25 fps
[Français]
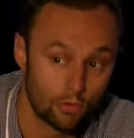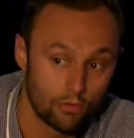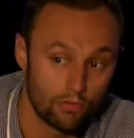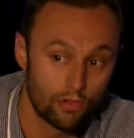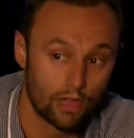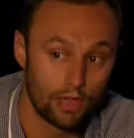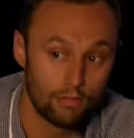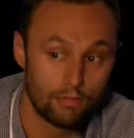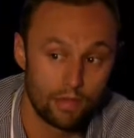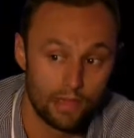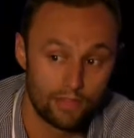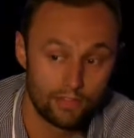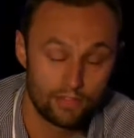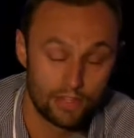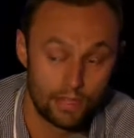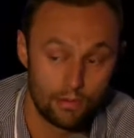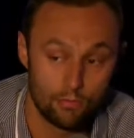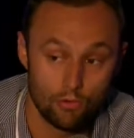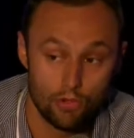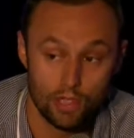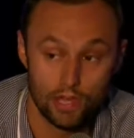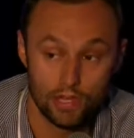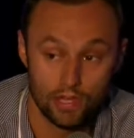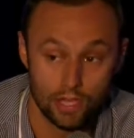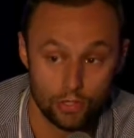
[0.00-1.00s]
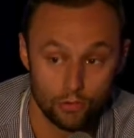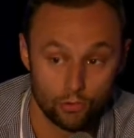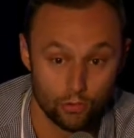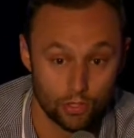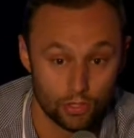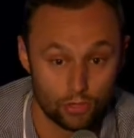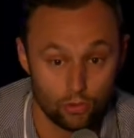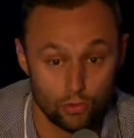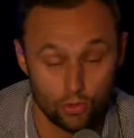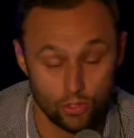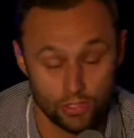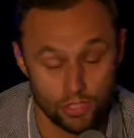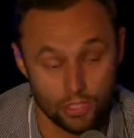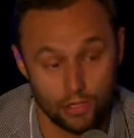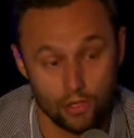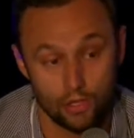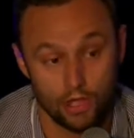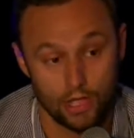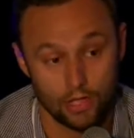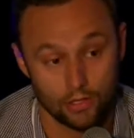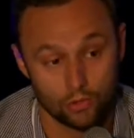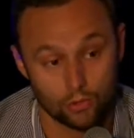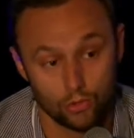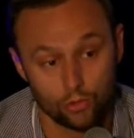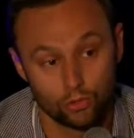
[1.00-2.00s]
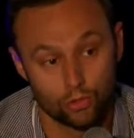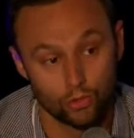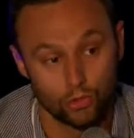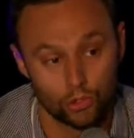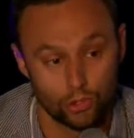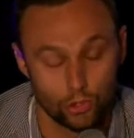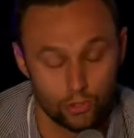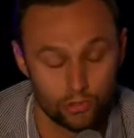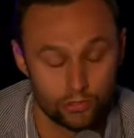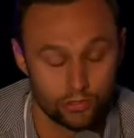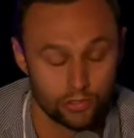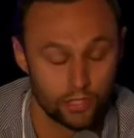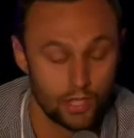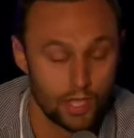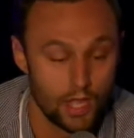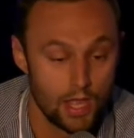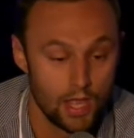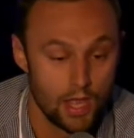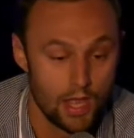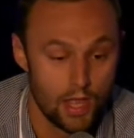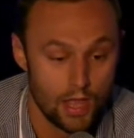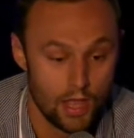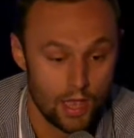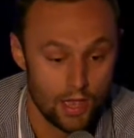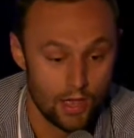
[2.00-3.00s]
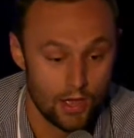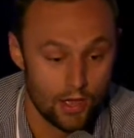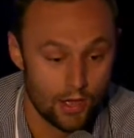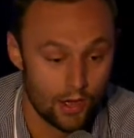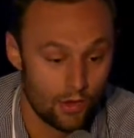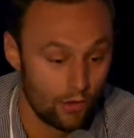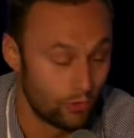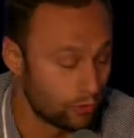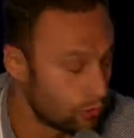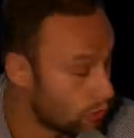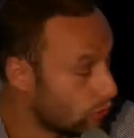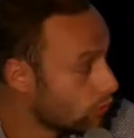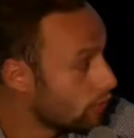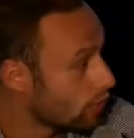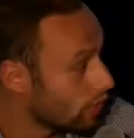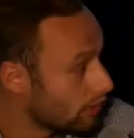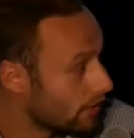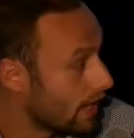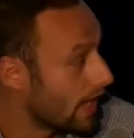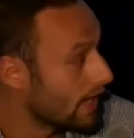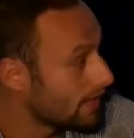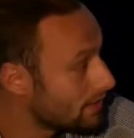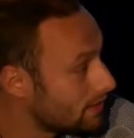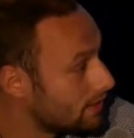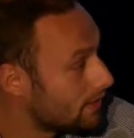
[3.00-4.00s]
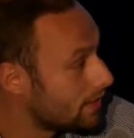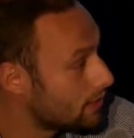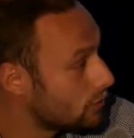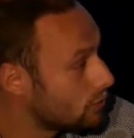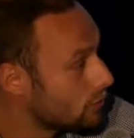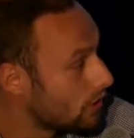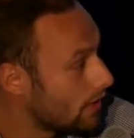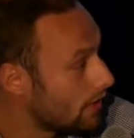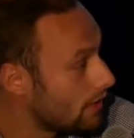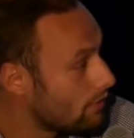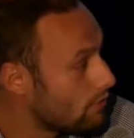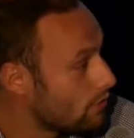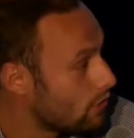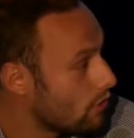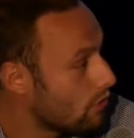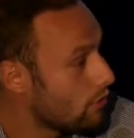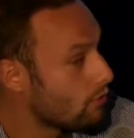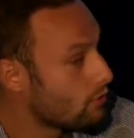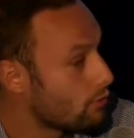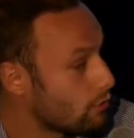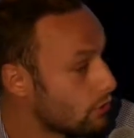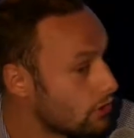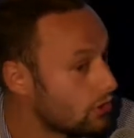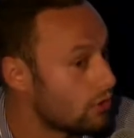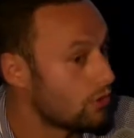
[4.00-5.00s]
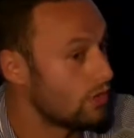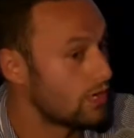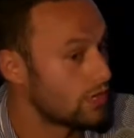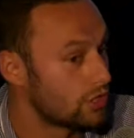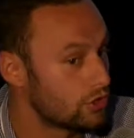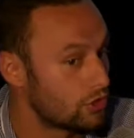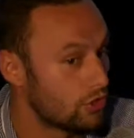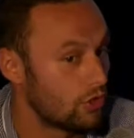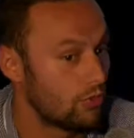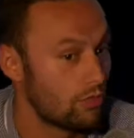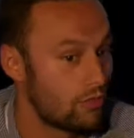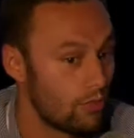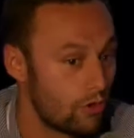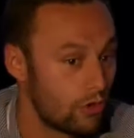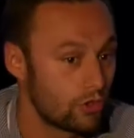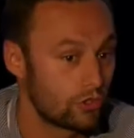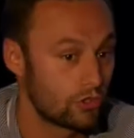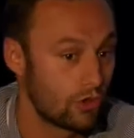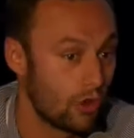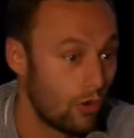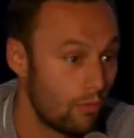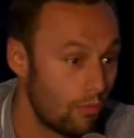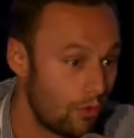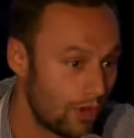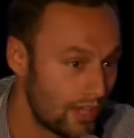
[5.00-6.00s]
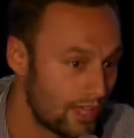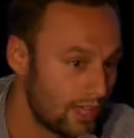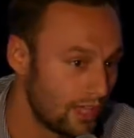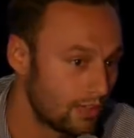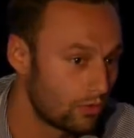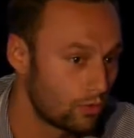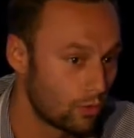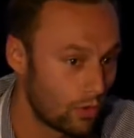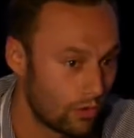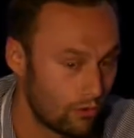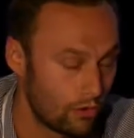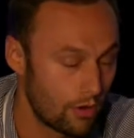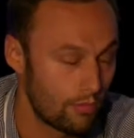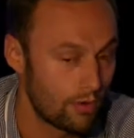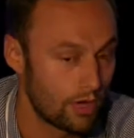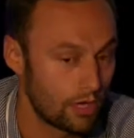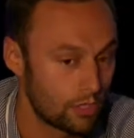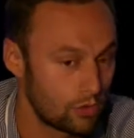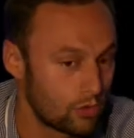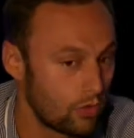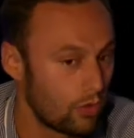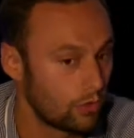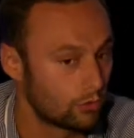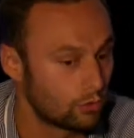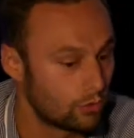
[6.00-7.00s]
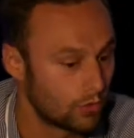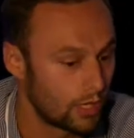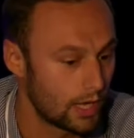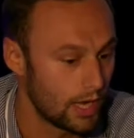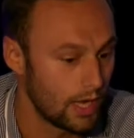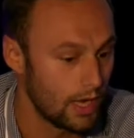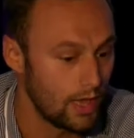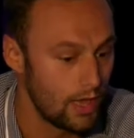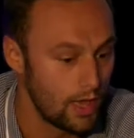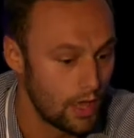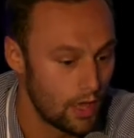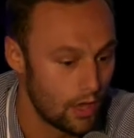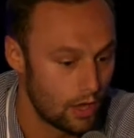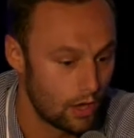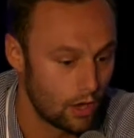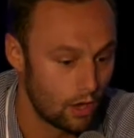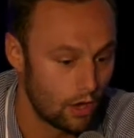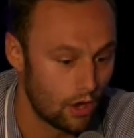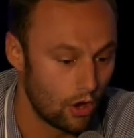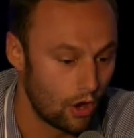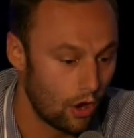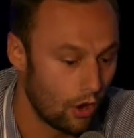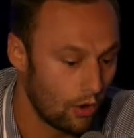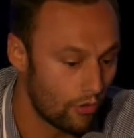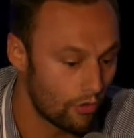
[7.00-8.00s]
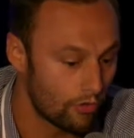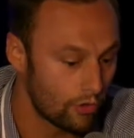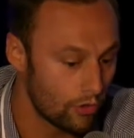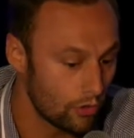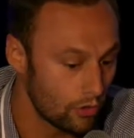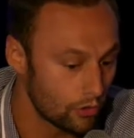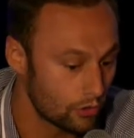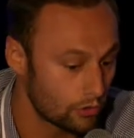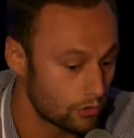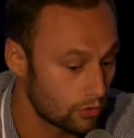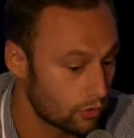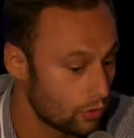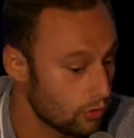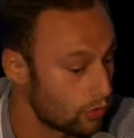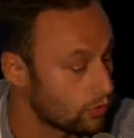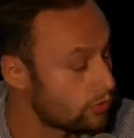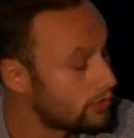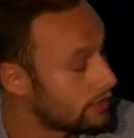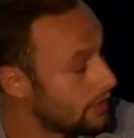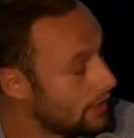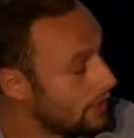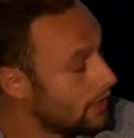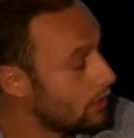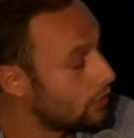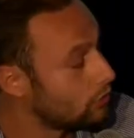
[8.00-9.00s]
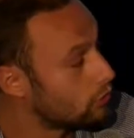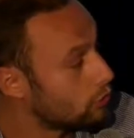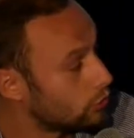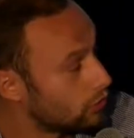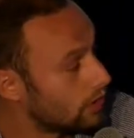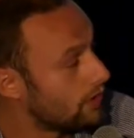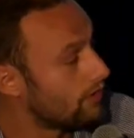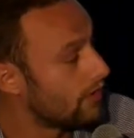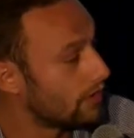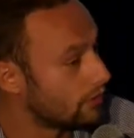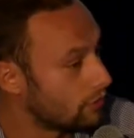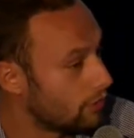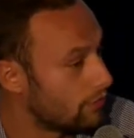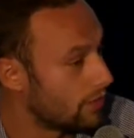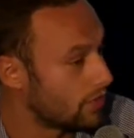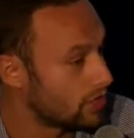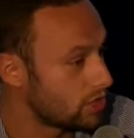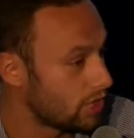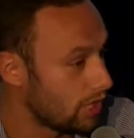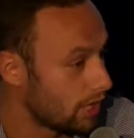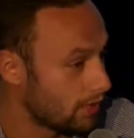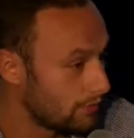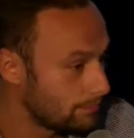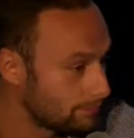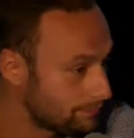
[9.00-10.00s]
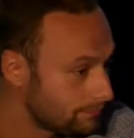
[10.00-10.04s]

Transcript: le ferait pas finalement avec la nourriture et d'ailleurs avec d'autres choses donc assez naturellement, puisque les gens mangent en moyenne trois fois par jour, en tout cas en France, on s'est tourné vers ce marché-là.